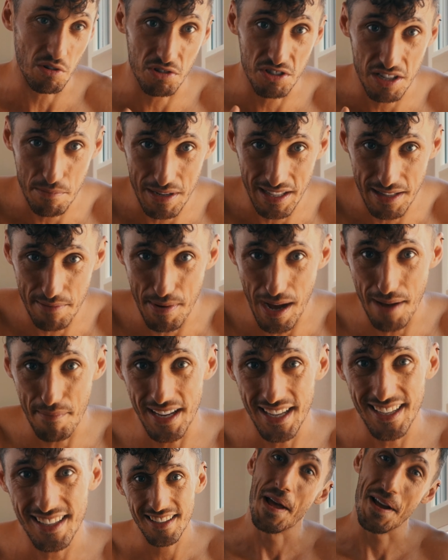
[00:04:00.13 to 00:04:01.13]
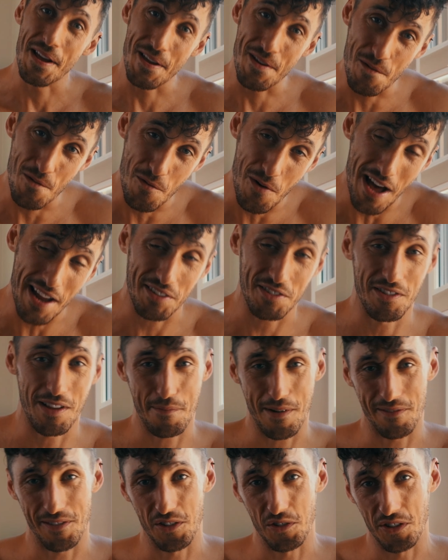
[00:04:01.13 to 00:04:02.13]
o siebie dbamy i warto
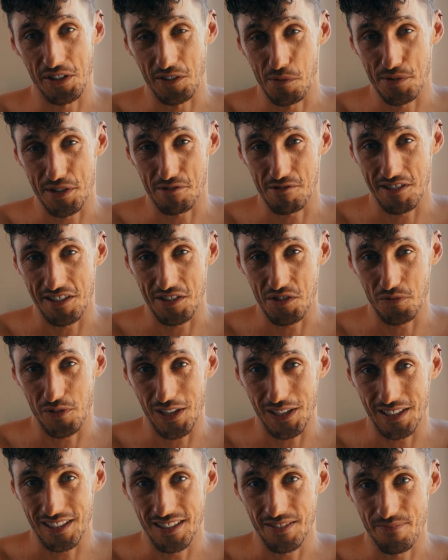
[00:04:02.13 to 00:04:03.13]
naprawdę do tego przykładać uwagę.